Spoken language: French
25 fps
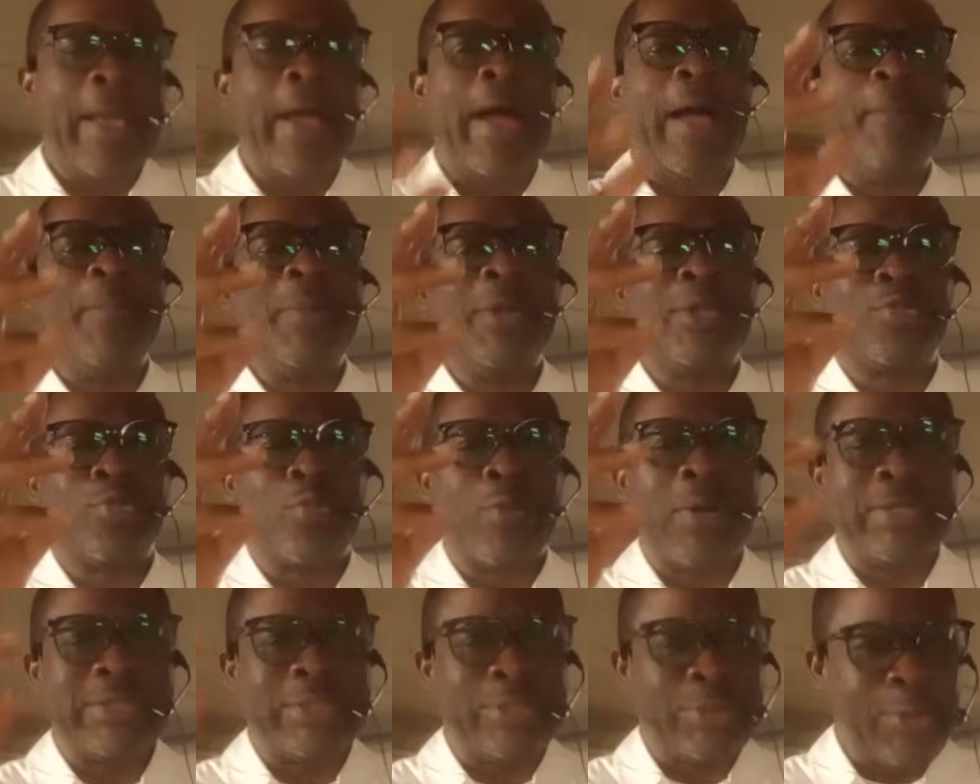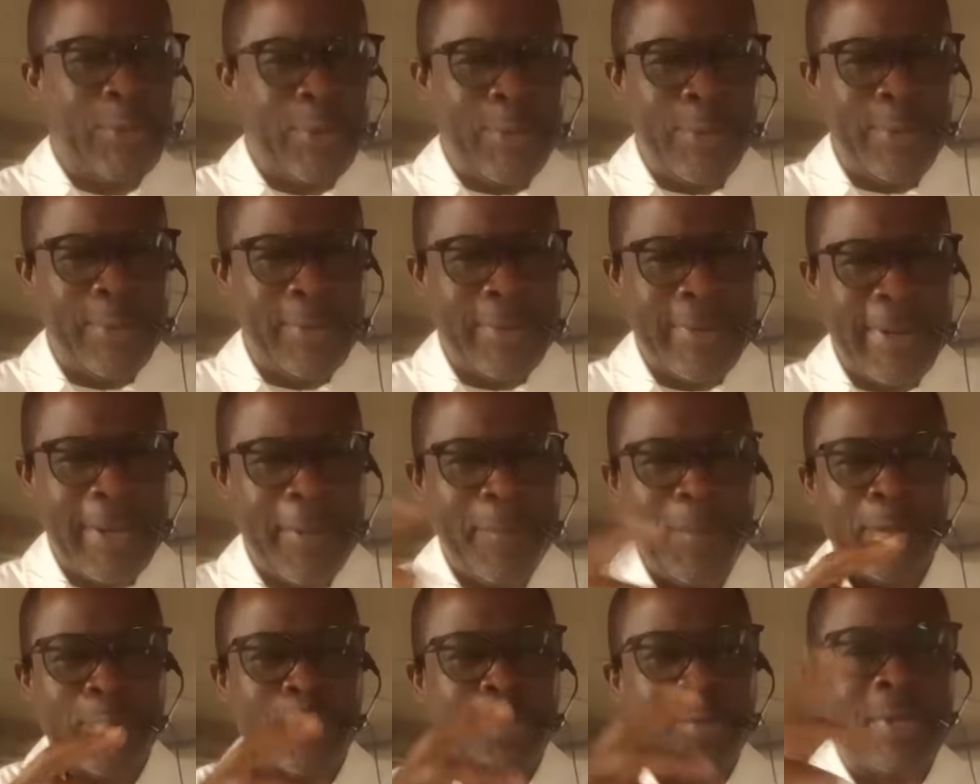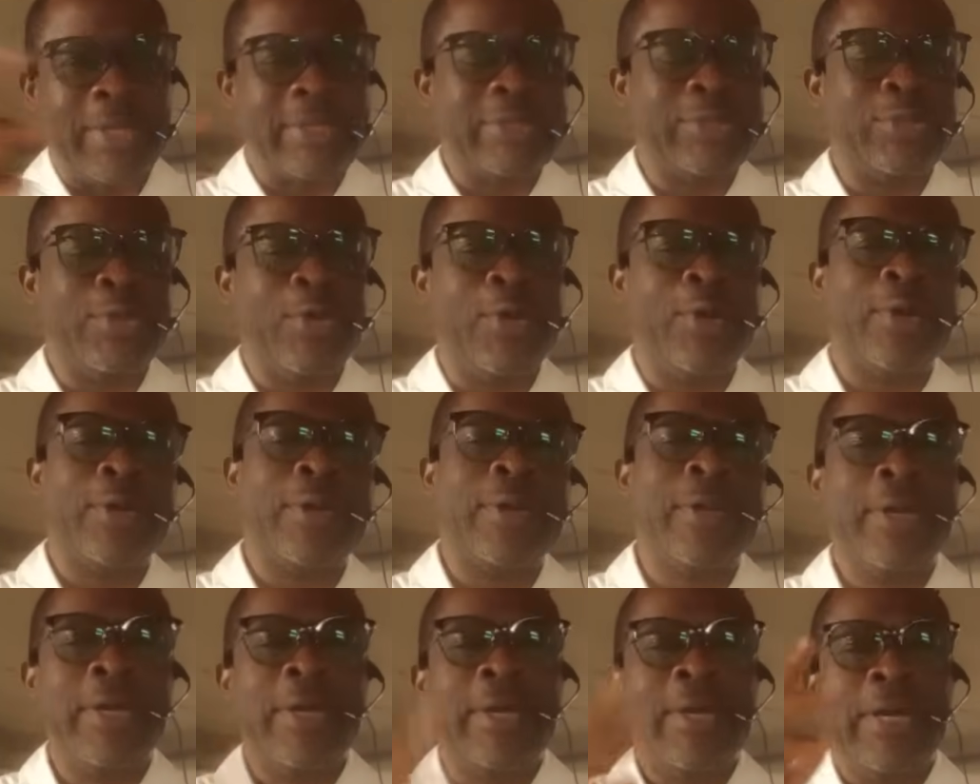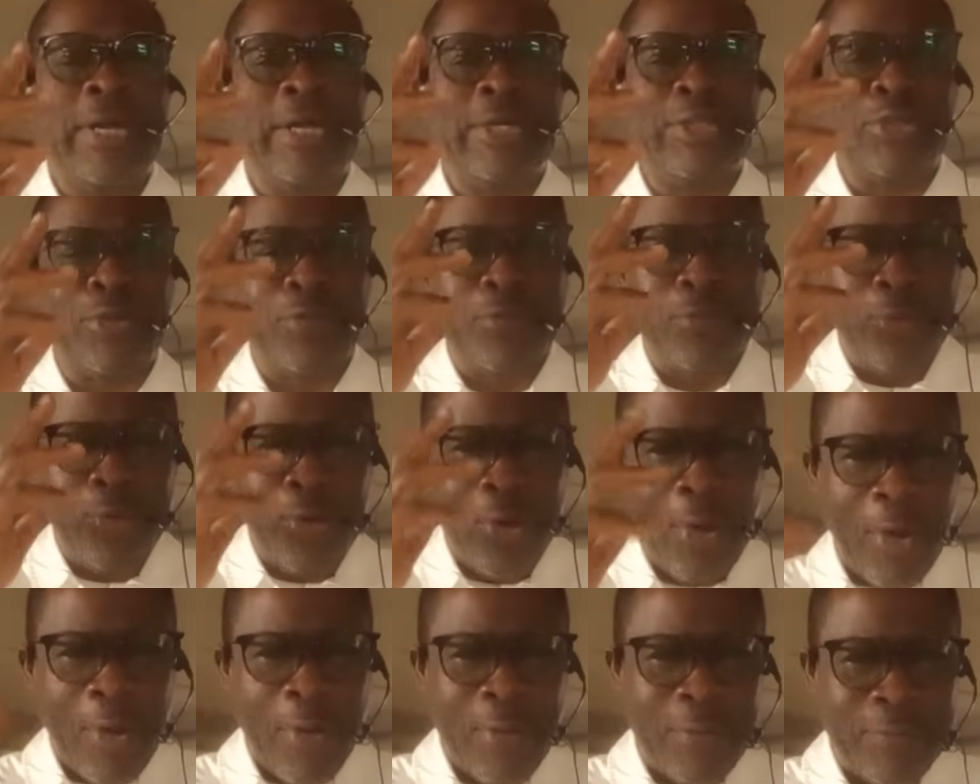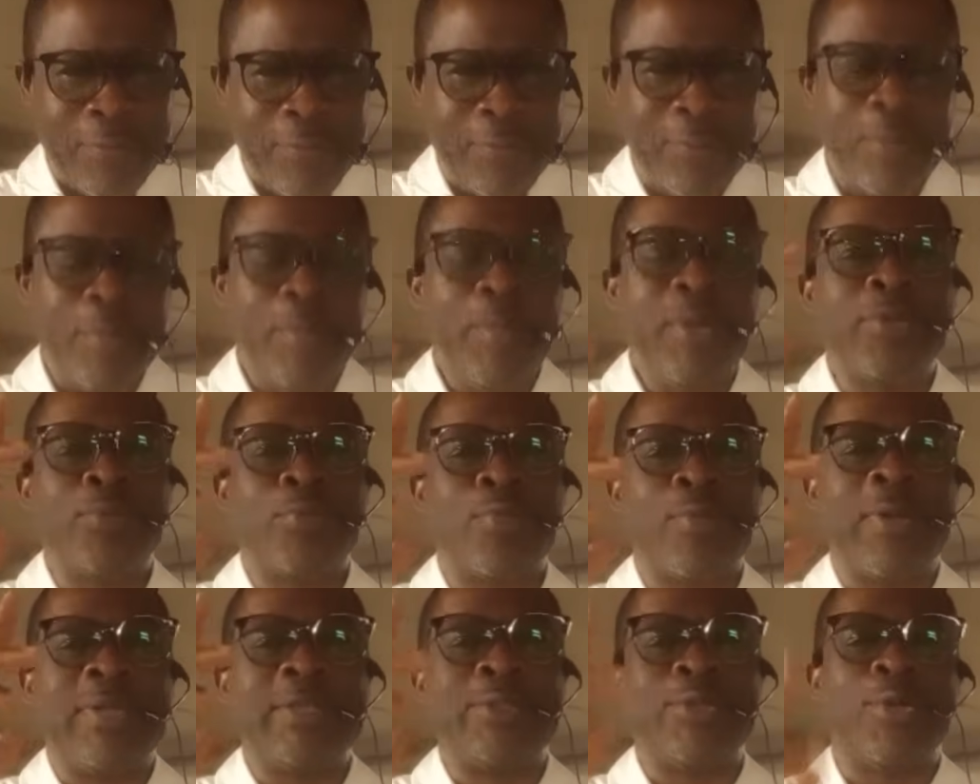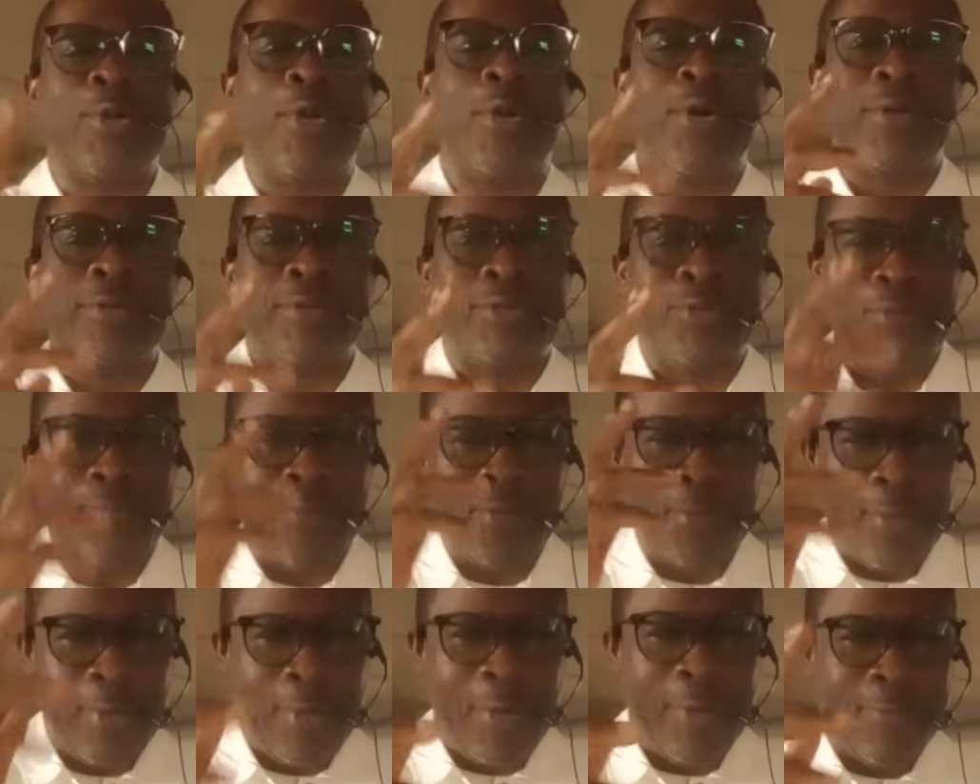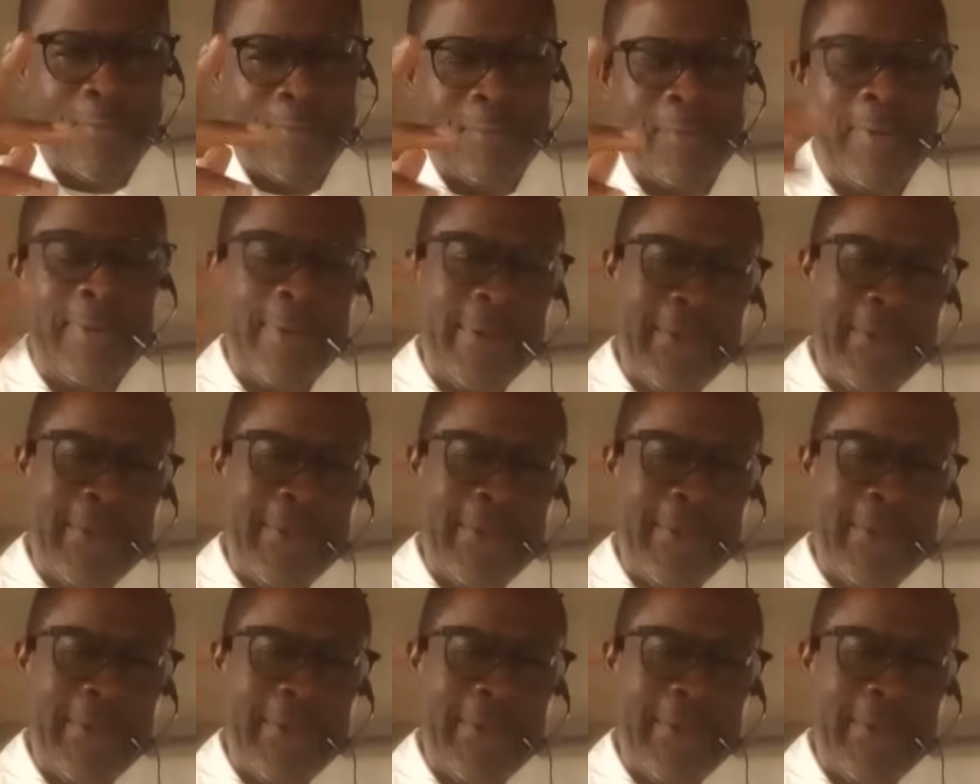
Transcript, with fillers: à mes trois sœurs à mes trois sœurs je vous love mes trois sœurs je vous love